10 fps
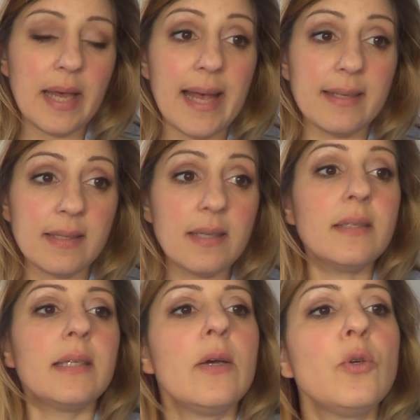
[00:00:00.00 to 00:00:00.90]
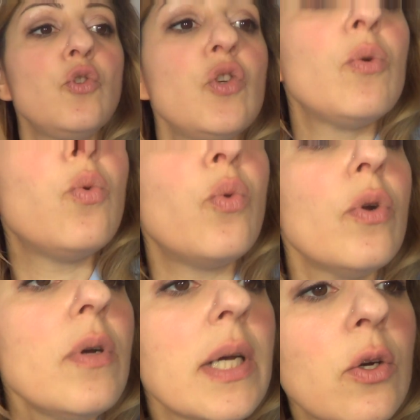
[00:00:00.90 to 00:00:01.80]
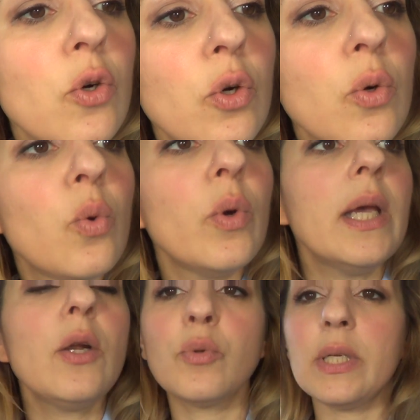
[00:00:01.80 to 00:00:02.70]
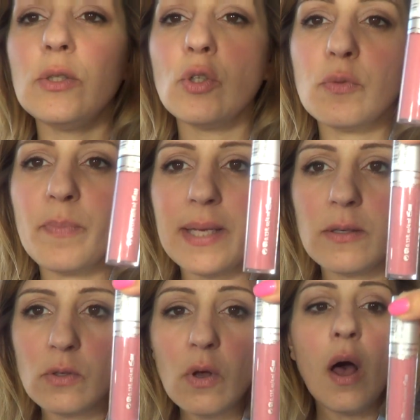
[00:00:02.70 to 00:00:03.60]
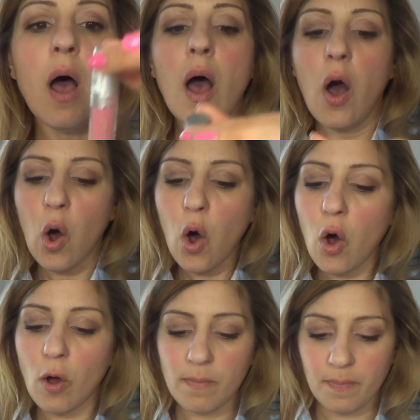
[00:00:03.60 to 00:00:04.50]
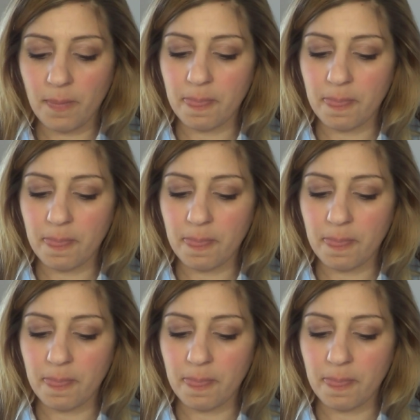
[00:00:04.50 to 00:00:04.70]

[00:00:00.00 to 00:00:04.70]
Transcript: Essence ne ho già uno, eccolo qui, lo utilizzo spesso ho